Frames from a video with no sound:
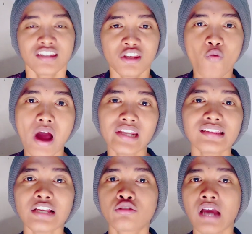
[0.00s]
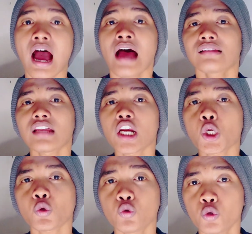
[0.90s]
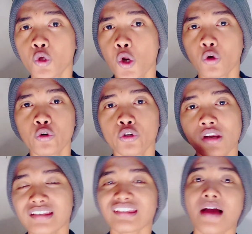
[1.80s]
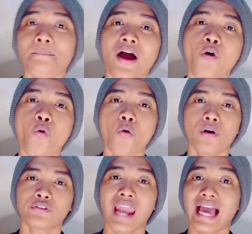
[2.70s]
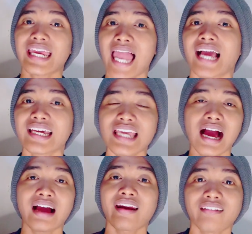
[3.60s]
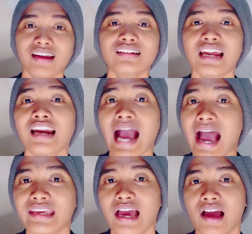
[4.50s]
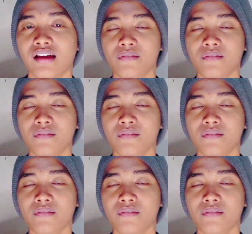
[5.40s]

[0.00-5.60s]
si wanita juga terkundil-kundil sama um, laki-laki yang keren dan kaya.